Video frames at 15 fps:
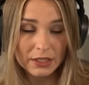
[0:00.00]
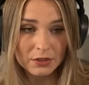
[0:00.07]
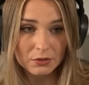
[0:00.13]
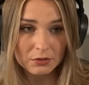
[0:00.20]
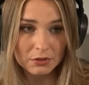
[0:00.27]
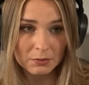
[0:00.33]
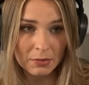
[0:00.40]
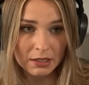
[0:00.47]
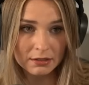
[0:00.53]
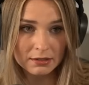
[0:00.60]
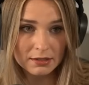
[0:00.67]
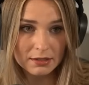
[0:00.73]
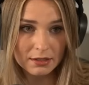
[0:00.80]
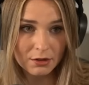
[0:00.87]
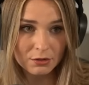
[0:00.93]
Also ich meine,
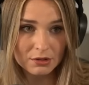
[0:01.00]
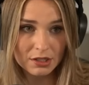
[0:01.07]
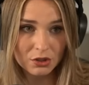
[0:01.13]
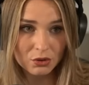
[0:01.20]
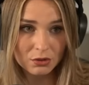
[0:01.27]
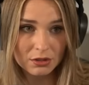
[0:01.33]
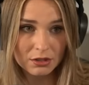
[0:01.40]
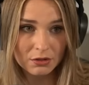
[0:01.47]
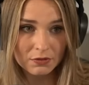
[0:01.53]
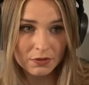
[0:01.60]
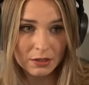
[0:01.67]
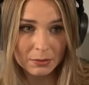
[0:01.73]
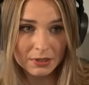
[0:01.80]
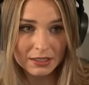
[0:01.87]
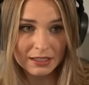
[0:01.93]
das ist auch ein sehr schönes
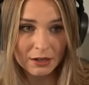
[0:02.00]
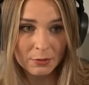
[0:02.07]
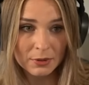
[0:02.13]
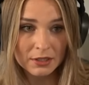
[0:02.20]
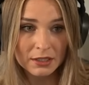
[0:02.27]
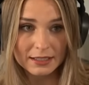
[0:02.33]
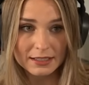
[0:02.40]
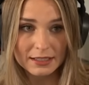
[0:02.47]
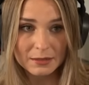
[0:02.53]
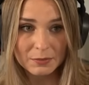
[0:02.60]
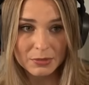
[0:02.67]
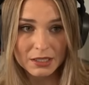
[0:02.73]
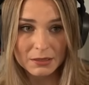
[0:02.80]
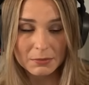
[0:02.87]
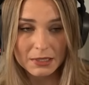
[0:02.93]
Outfit, aber ich glaube, das ist
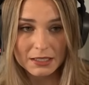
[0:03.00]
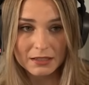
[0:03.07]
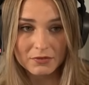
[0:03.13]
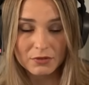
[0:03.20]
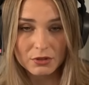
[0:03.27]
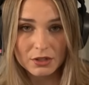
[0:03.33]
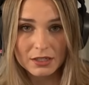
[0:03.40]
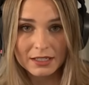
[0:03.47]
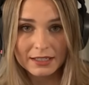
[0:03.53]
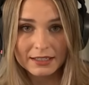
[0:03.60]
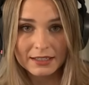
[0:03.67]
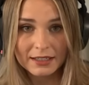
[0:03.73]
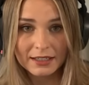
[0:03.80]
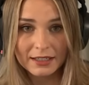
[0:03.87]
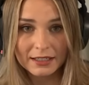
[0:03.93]
ein bisschen besser fürs
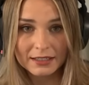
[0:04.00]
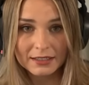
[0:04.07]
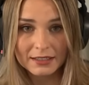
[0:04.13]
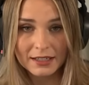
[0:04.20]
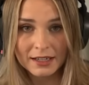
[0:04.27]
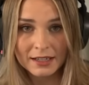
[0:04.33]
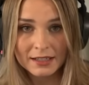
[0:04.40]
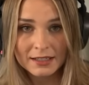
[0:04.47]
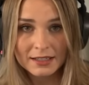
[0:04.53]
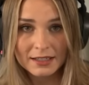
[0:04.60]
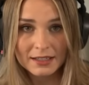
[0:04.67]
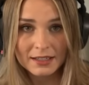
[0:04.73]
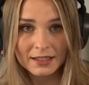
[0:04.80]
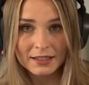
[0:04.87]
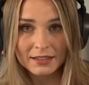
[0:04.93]
Klettern geeignet als
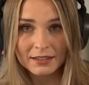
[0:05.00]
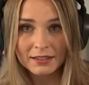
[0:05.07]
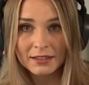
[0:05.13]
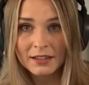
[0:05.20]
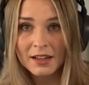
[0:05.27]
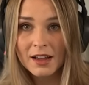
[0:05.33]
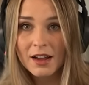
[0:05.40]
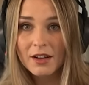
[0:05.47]
das andere.